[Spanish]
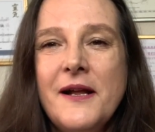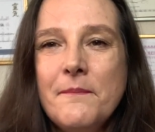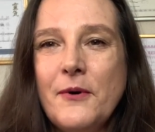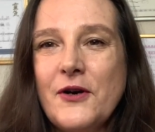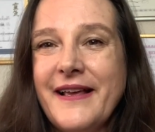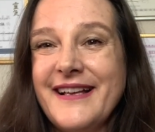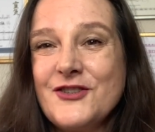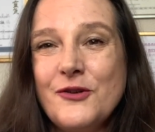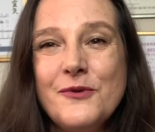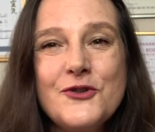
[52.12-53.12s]
porque
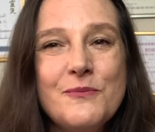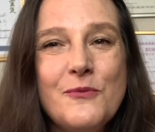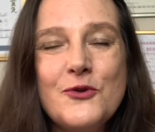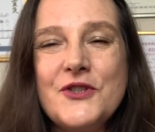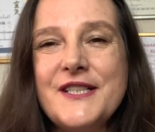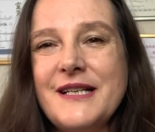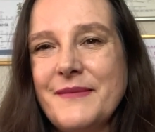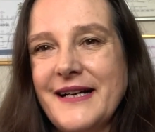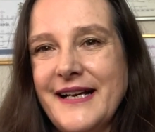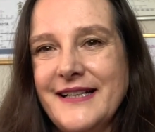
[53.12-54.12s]
somos
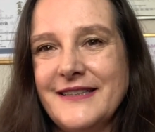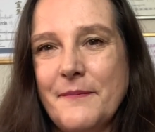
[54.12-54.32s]
muchísima gente.